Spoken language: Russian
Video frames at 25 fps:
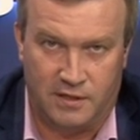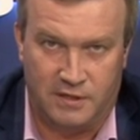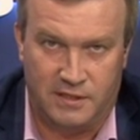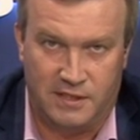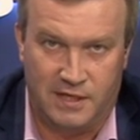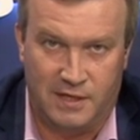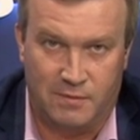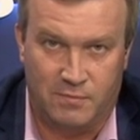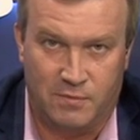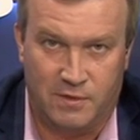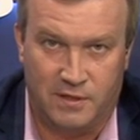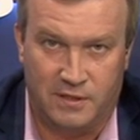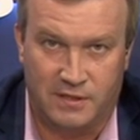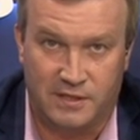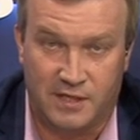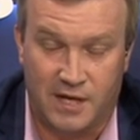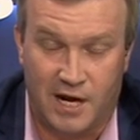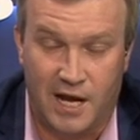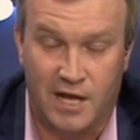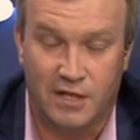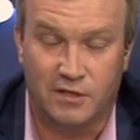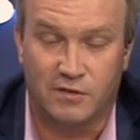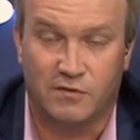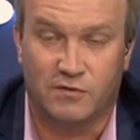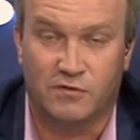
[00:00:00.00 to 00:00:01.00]
темы
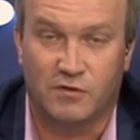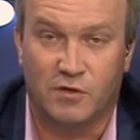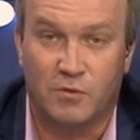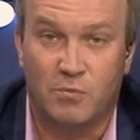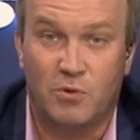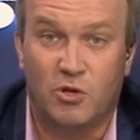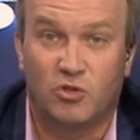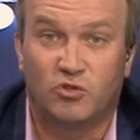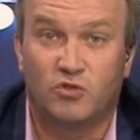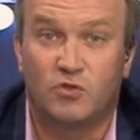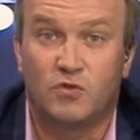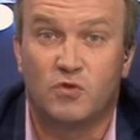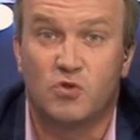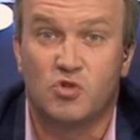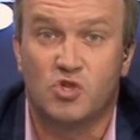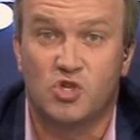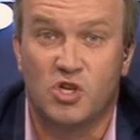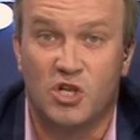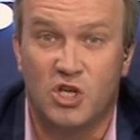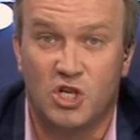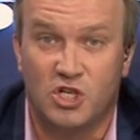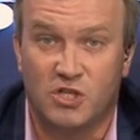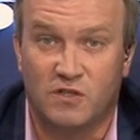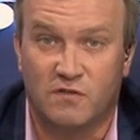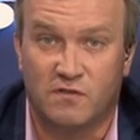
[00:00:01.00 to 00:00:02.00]
строительства и прежде всего
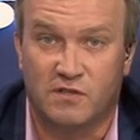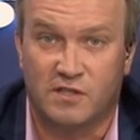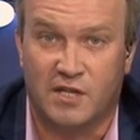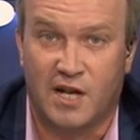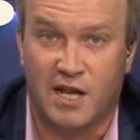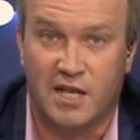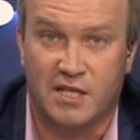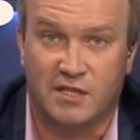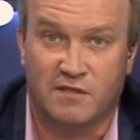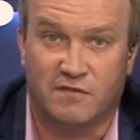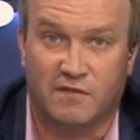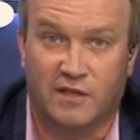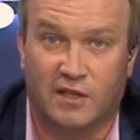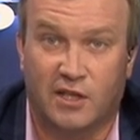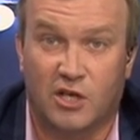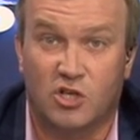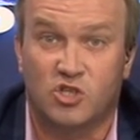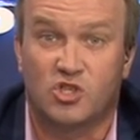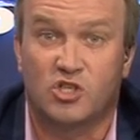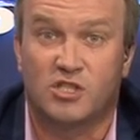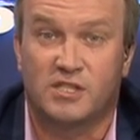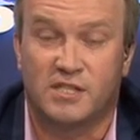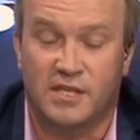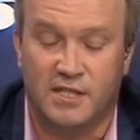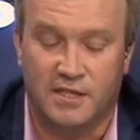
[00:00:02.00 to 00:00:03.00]
жилищного строительства, а
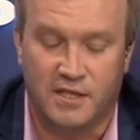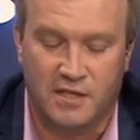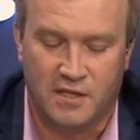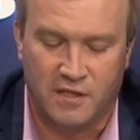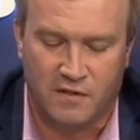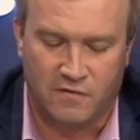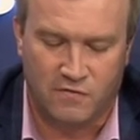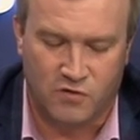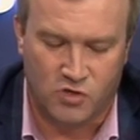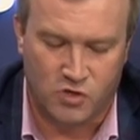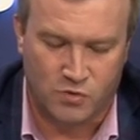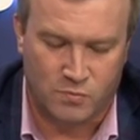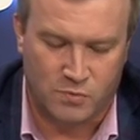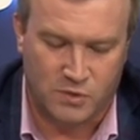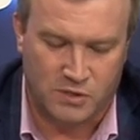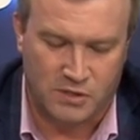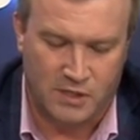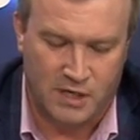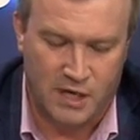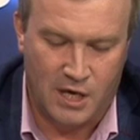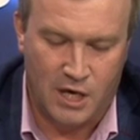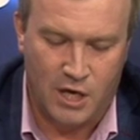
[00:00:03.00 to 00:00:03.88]
также цены на недвижимость.